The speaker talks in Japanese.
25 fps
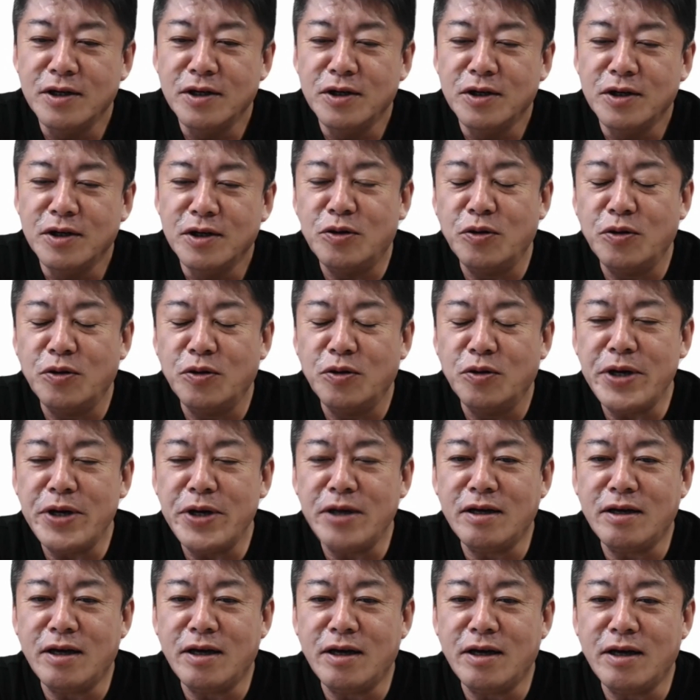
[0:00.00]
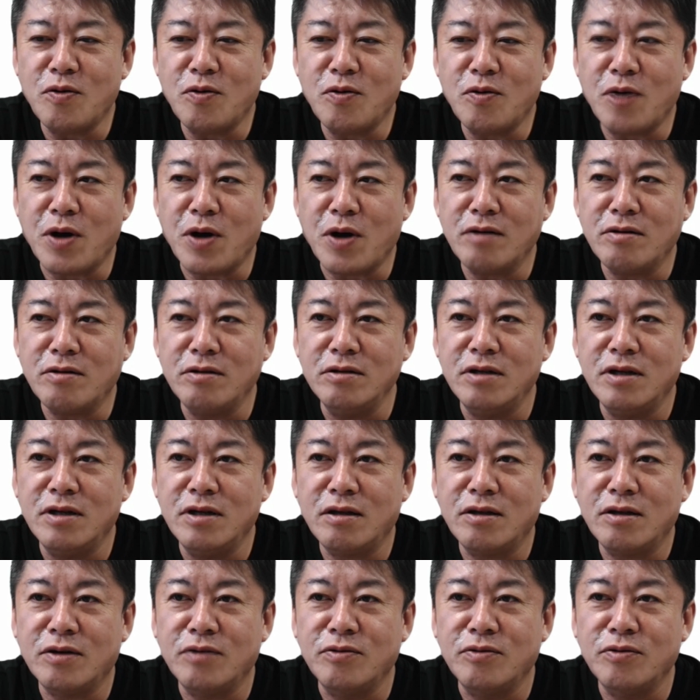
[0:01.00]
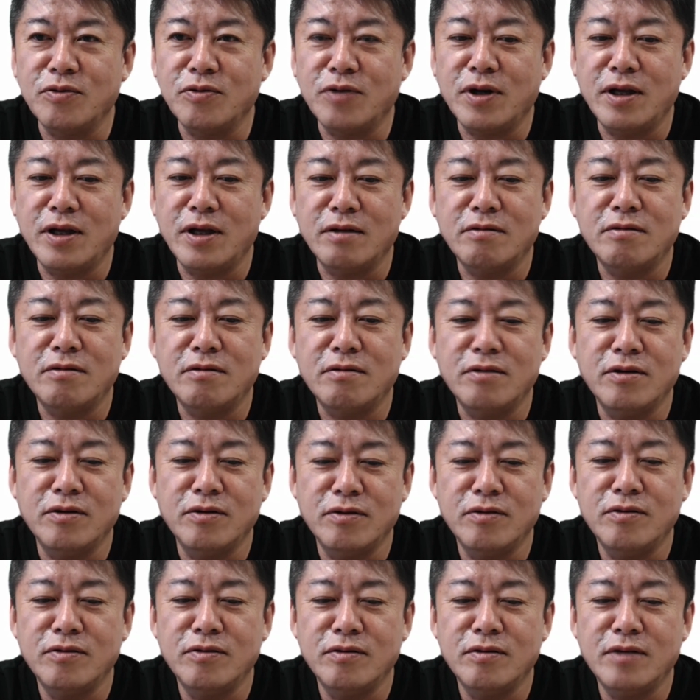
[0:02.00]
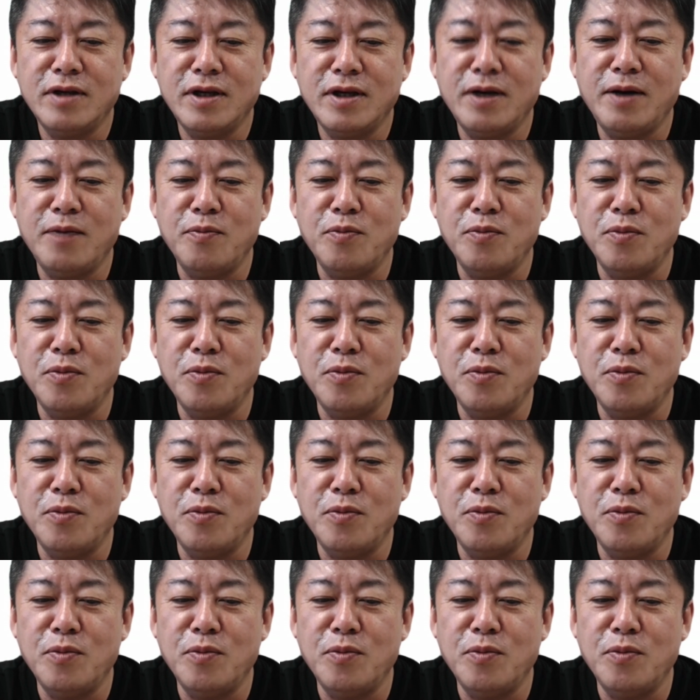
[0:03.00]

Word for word: その辺結構核になってくるのかなっていう。